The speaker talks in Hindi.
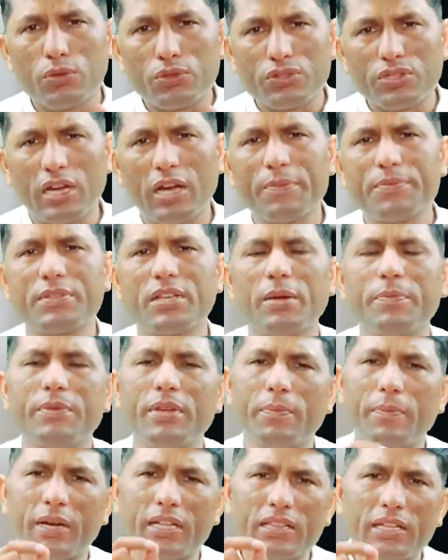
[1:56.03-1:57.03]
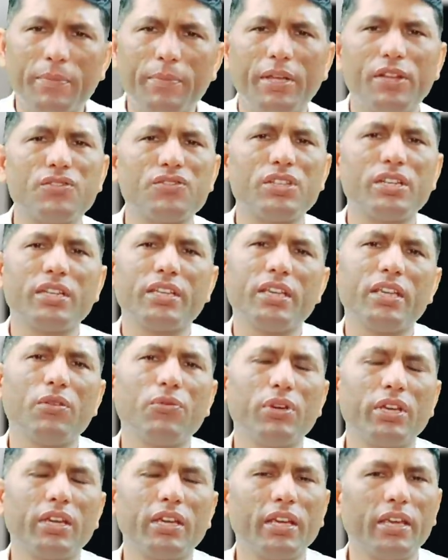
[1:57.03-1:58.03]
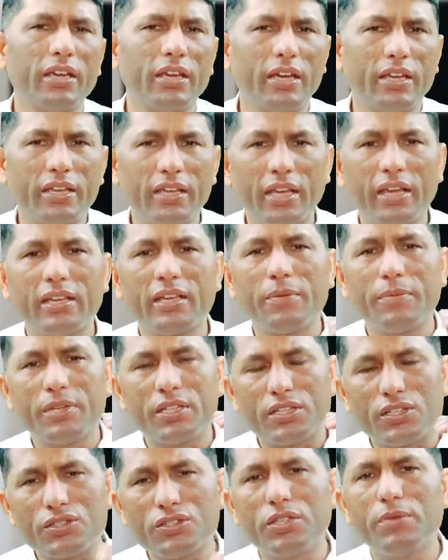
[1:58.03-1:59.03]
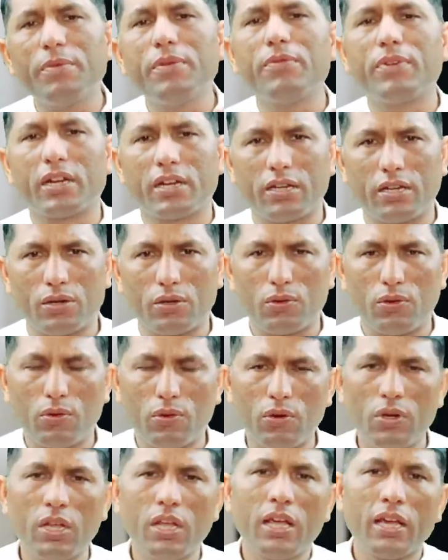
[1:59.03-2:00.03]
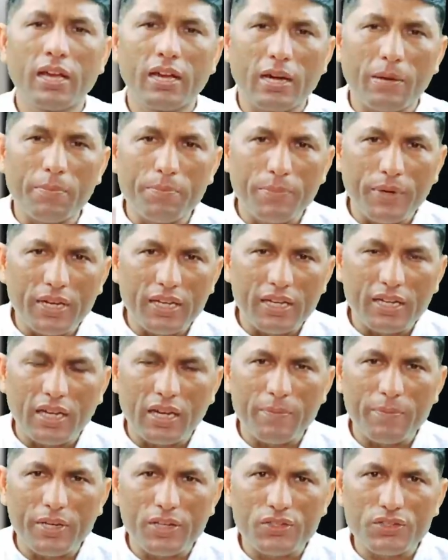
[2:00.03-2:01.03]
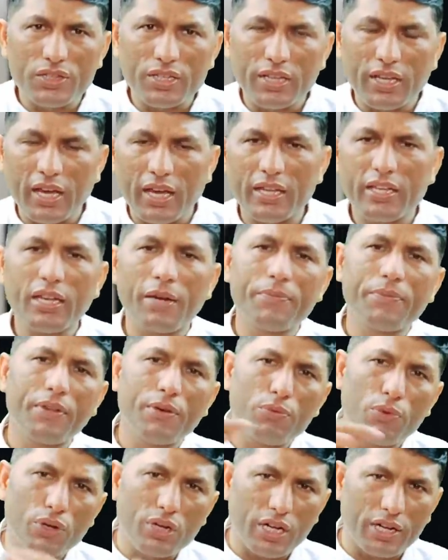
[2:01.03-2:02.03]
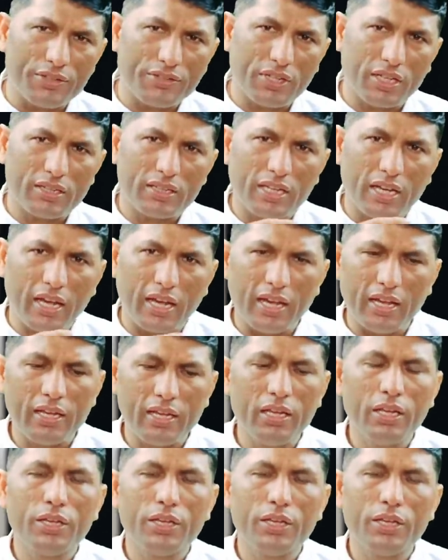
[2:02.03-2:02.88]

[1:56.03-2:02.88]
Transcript: वो साफ साफ ये बातें मैंशन की गई है कि भाई किसी भी वर्कर को कंपनी घर बेचती है या फिर वो घर जाता है